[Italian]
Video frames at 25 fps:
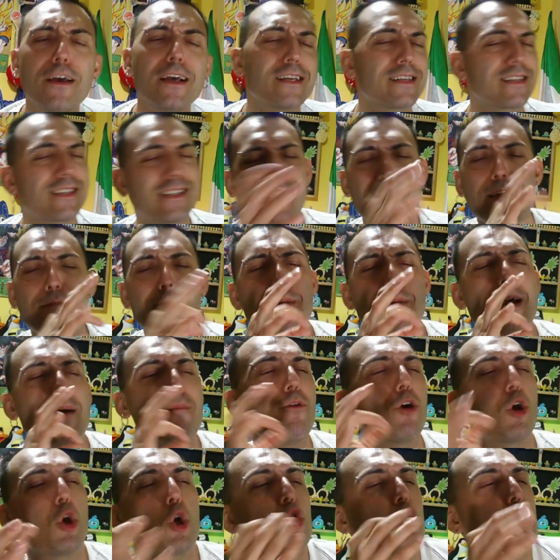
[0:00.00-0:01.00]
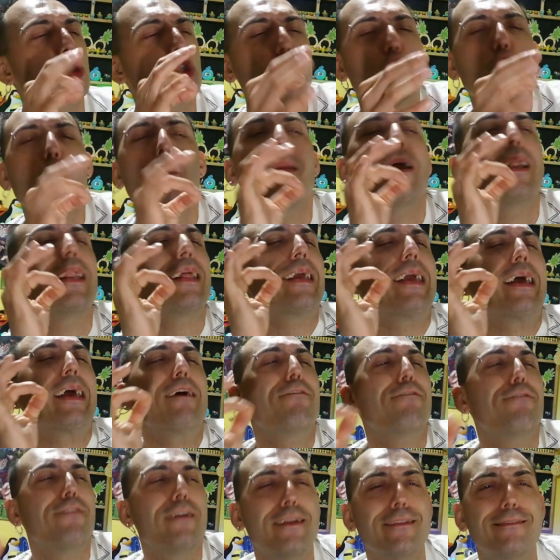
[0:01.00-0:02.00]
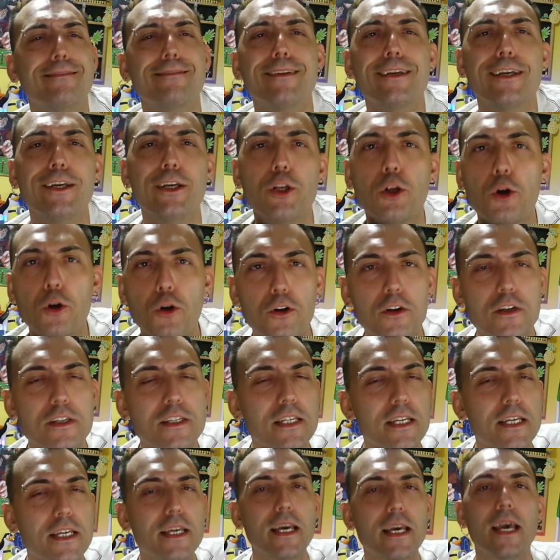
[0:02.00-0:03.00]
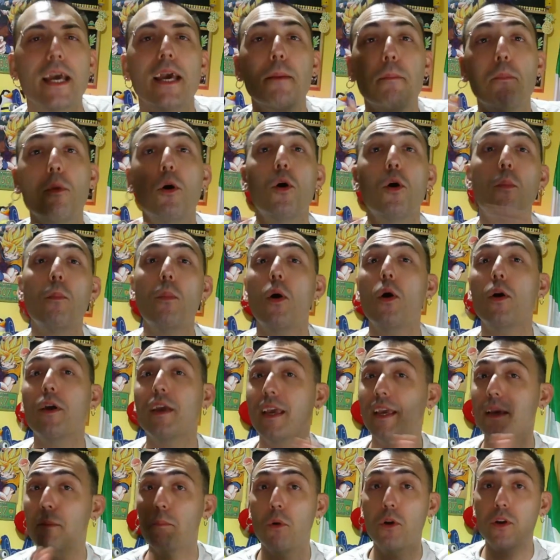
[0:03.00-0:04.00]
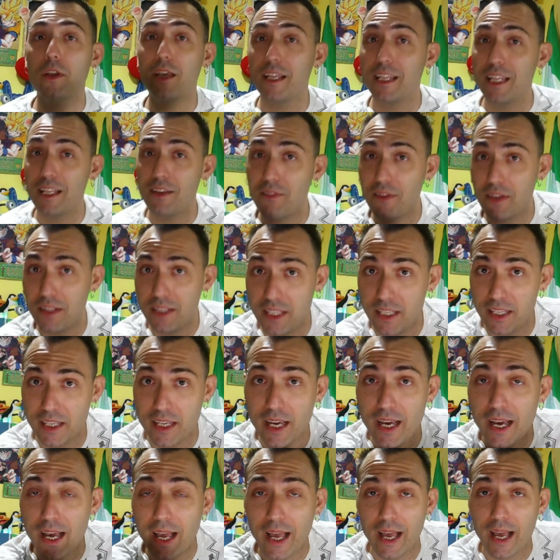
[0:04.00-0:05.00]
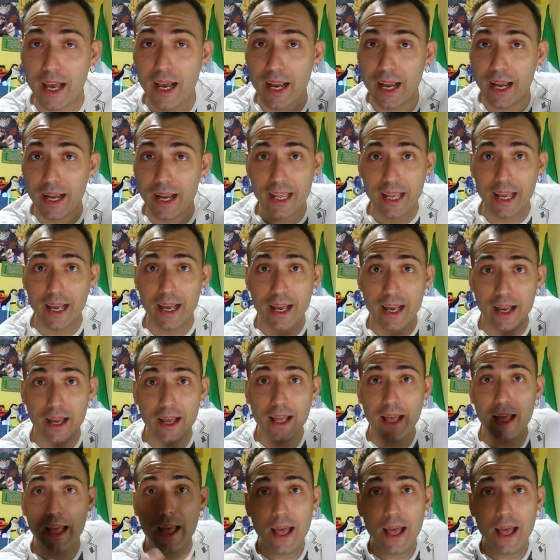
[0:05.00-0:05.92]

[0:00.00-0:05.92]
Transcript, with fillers: Se bevono sto bel caffettino così. E mo', moglie, moglie, deve dire. Ah, ga...